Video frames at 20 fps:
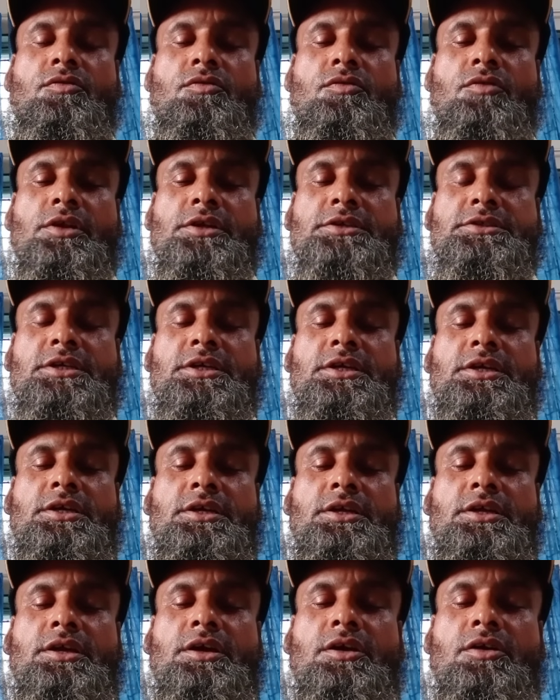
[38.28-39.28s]
কলেজে
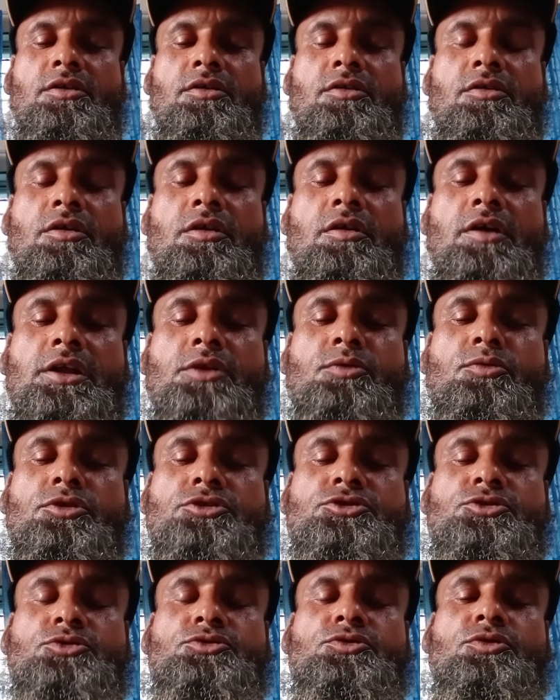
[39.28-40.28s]
হওয়ার কোনো
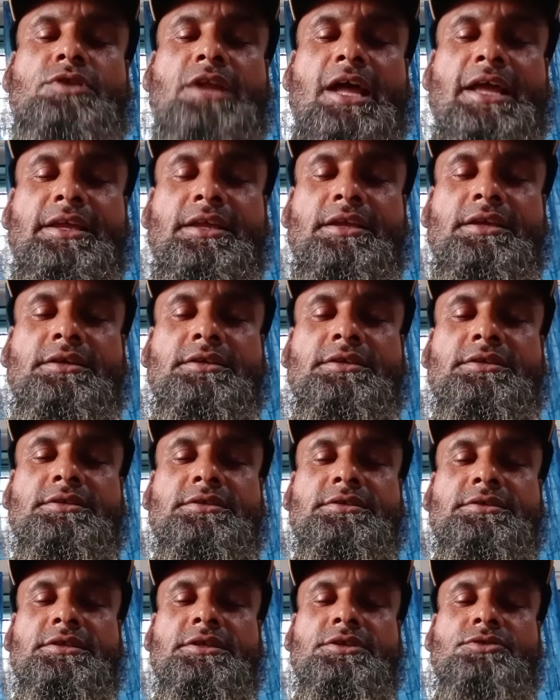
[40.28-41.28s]
সুযোগ নাই
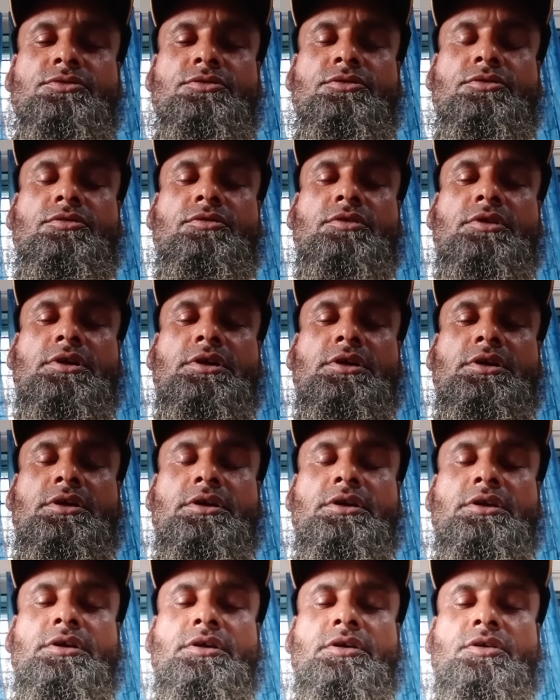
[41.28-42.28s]
যেহেতু
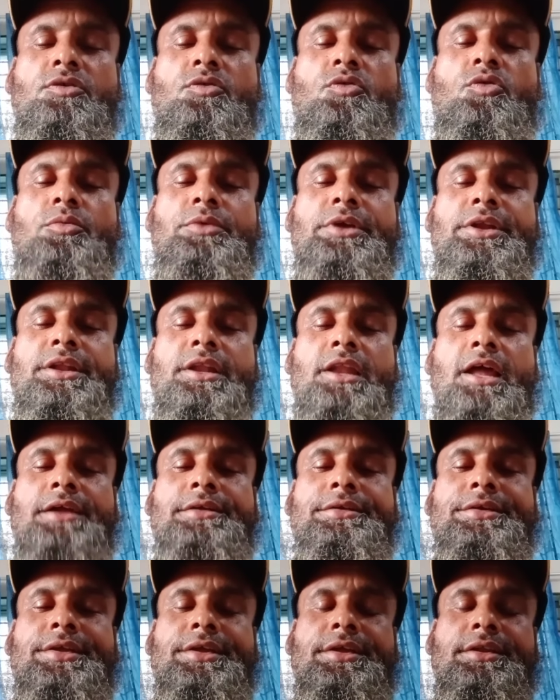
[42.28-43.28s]
কোভিড
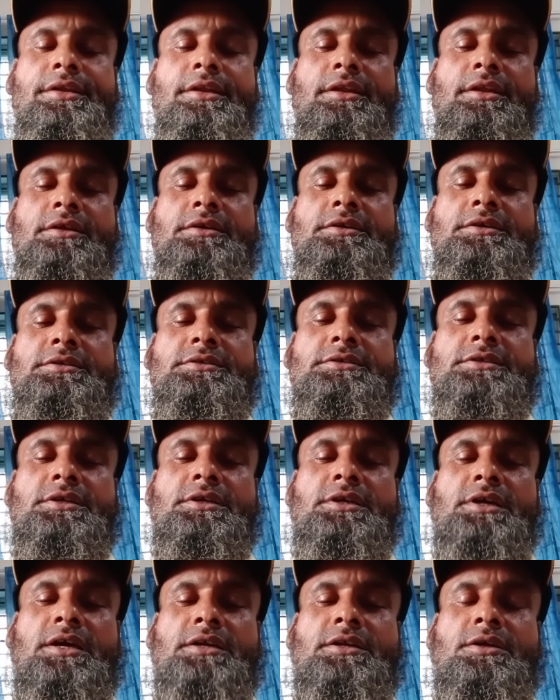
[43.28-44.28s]
নাইন্টিন যে
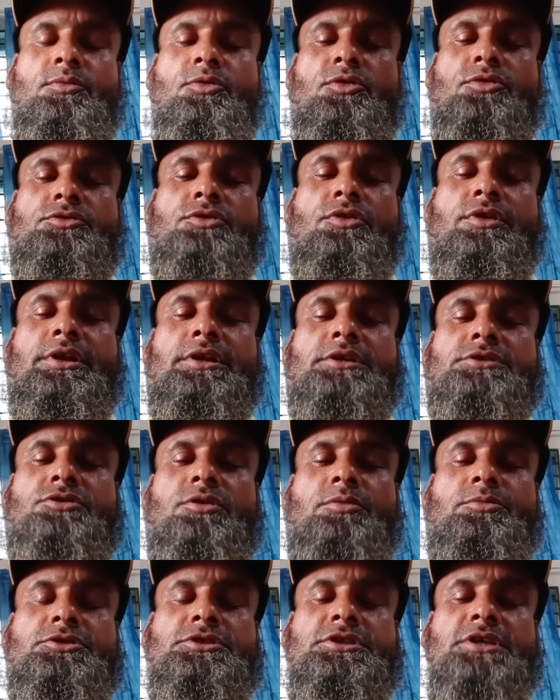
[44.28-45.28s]
একটা বড় ধরনের
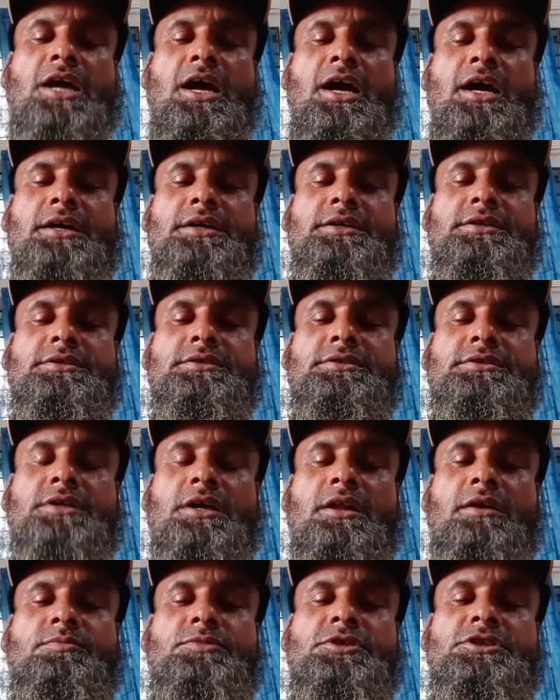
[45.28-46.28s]
সমস্যা
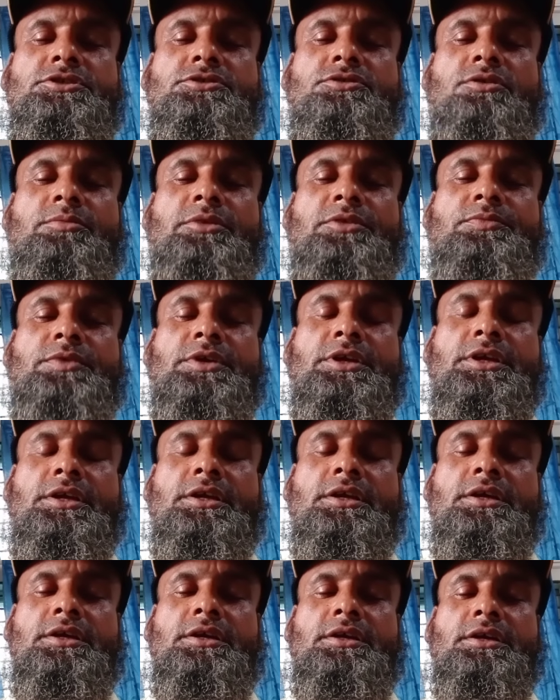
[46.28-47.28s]
সারা বিশ্বব্যাপী
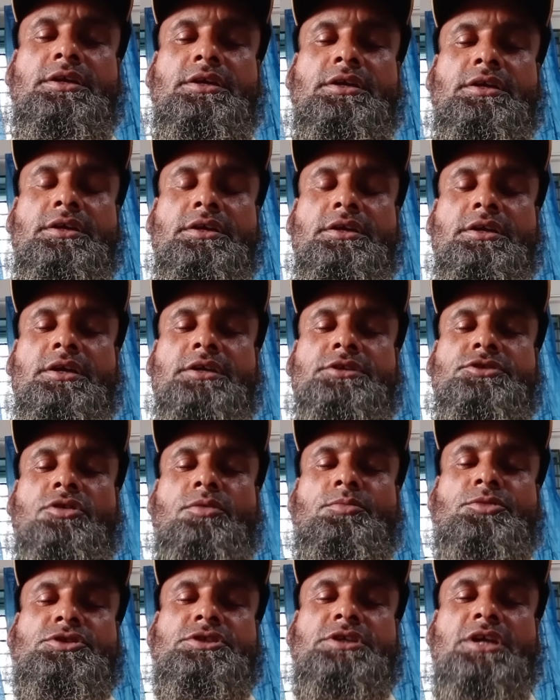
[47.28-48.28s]
এই
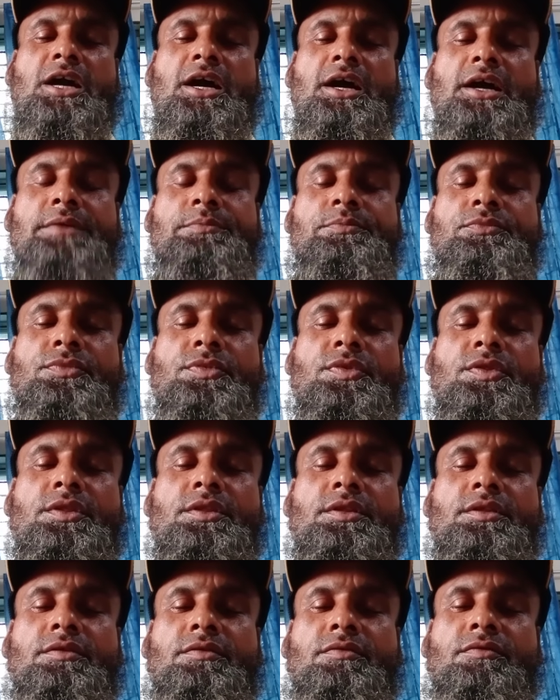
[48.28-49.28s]
সমস্যা
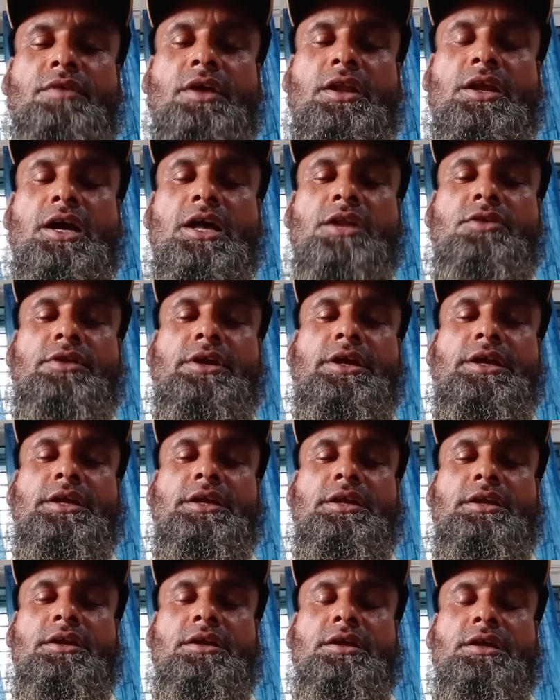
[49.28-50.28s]
যার কারণেই
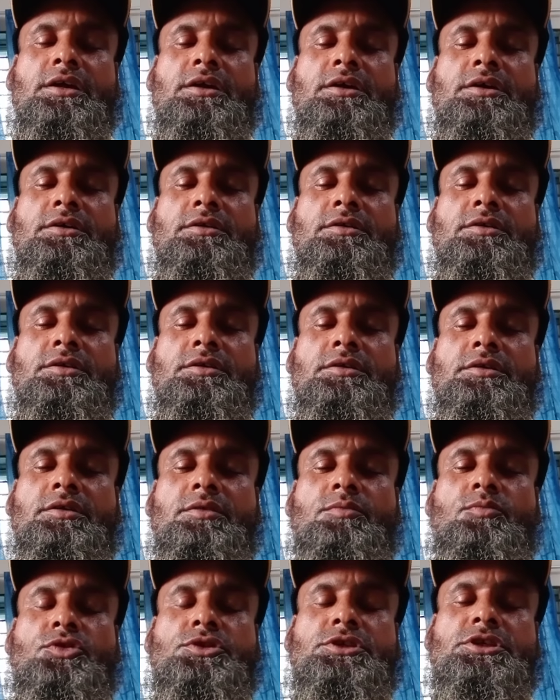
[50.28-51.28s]

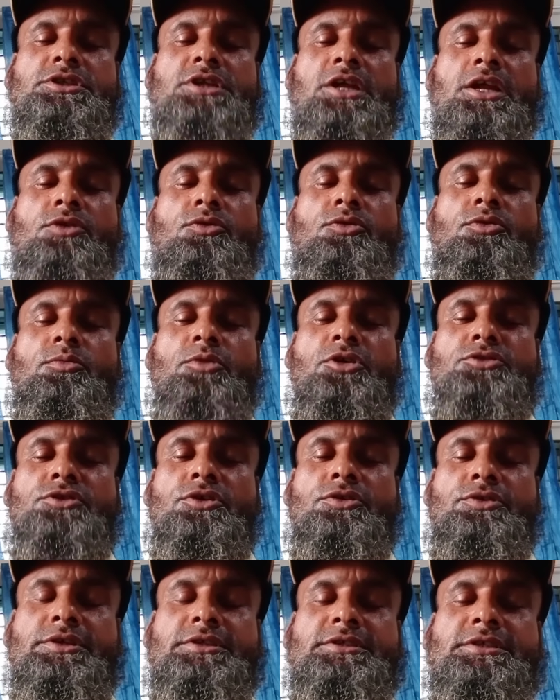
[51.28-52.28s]
প্রতিষ্ঠানগুলো বন্ধ
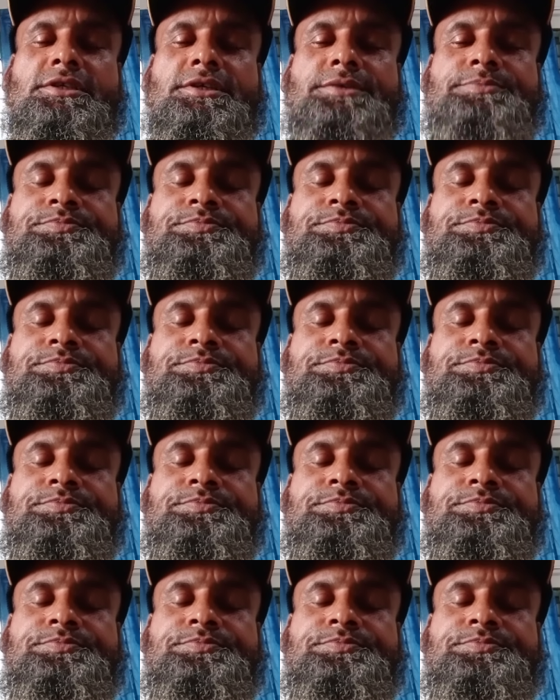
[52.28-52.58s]
রয়েছে